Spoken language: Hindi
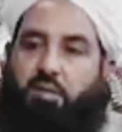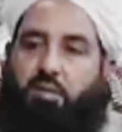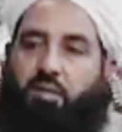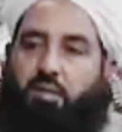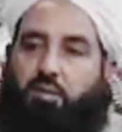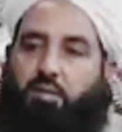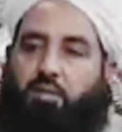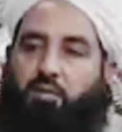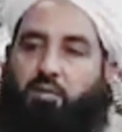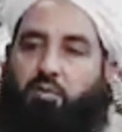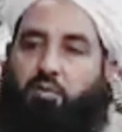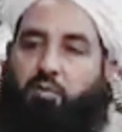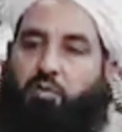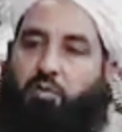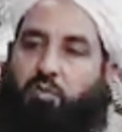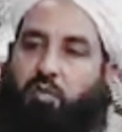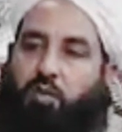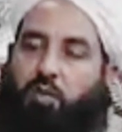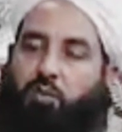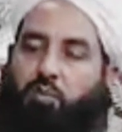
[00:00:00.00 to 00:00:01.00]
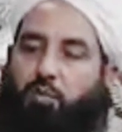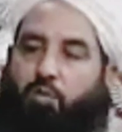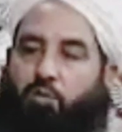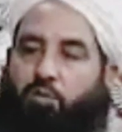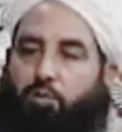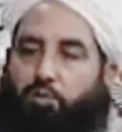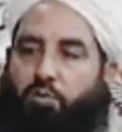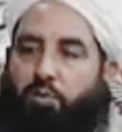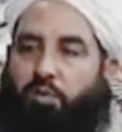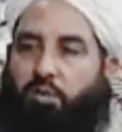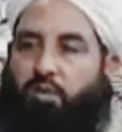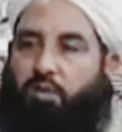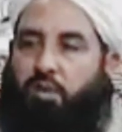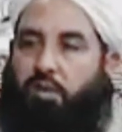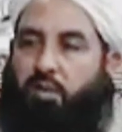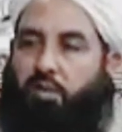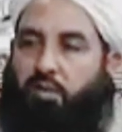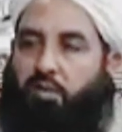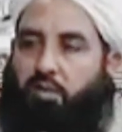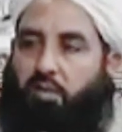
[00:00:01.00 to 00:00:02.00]
कि ये चूँकि बाप
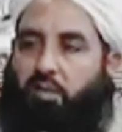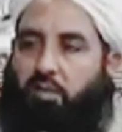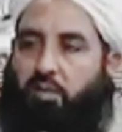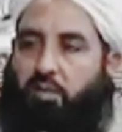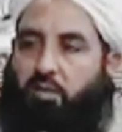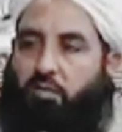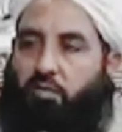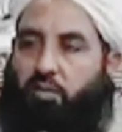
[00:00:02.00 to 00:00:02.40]
खूबसूरत है